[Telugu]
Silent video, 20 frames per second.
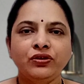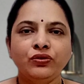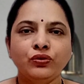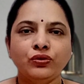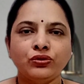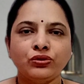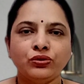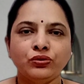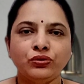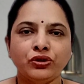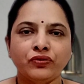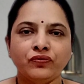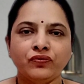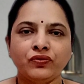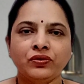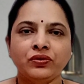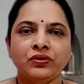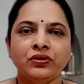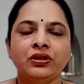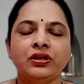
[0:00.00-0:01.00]
గుర్తుండవు
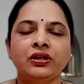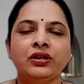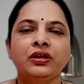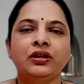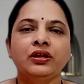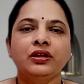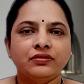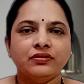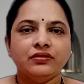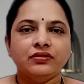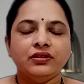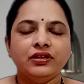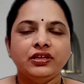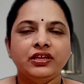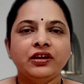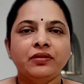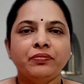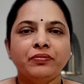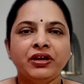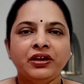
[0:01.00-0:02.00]

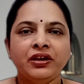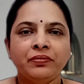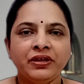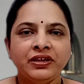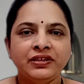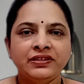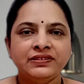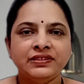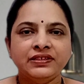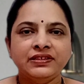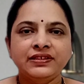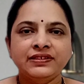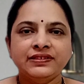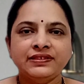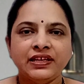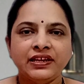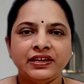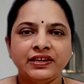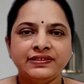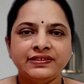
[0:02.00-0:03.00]
ఇక మన పరిస్థితి
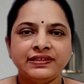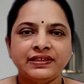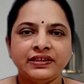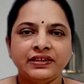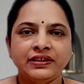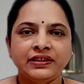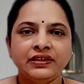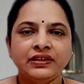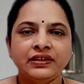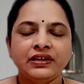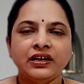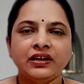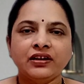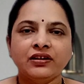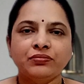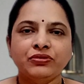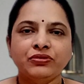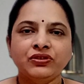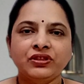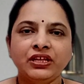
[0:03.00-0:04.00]
సరే సరే
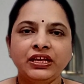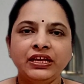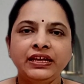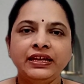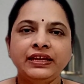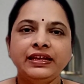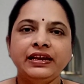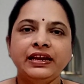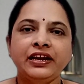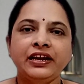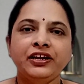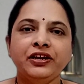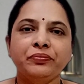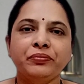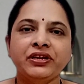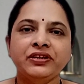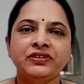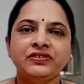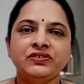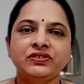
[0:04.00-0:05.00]
కాకపోతే ఇలాంటి
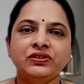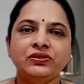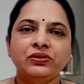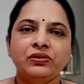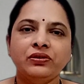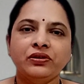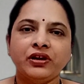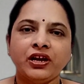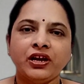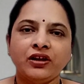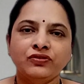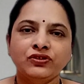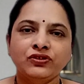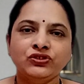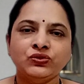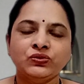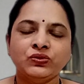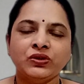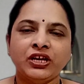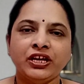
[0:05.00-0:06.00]
పరిస్థితులు
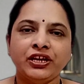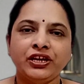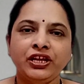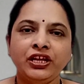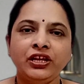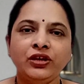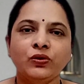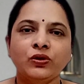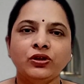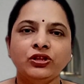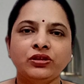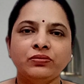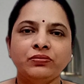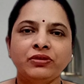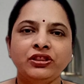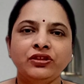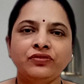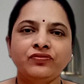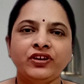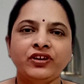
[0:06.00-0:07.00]
రావచ్చు అని
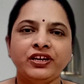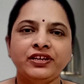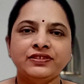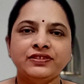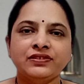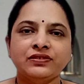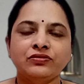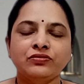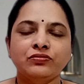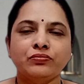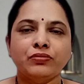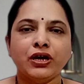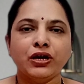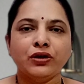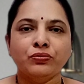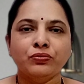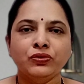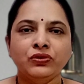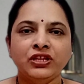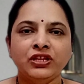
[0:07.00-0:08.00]
కొంతమంది ఫ్రెండ్స్ మాకు
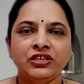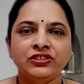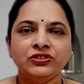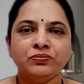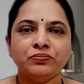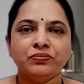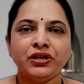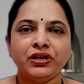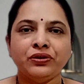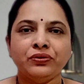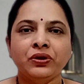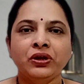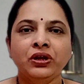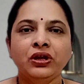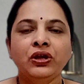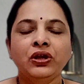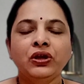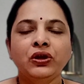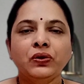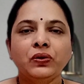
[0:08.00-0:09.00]
ముందే చెప్పారు
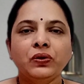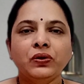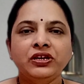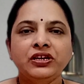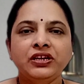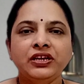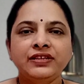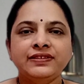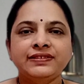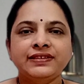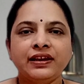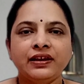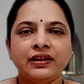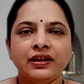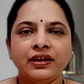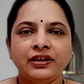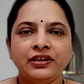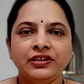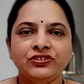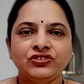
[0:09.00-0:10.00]
కొన్ని
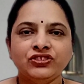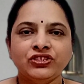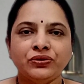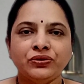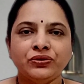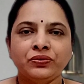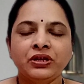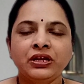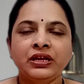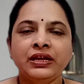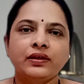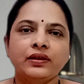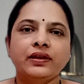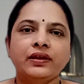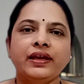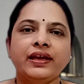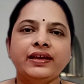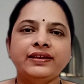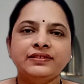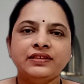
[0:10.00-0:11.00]
సలహాలు ఇచ్చారు
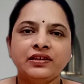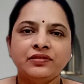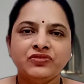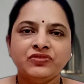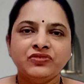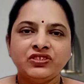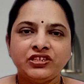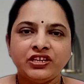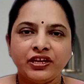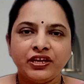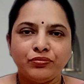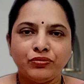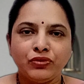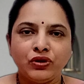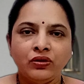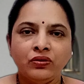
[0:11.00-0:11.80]
ఎగ్జామ్స్ టైంలో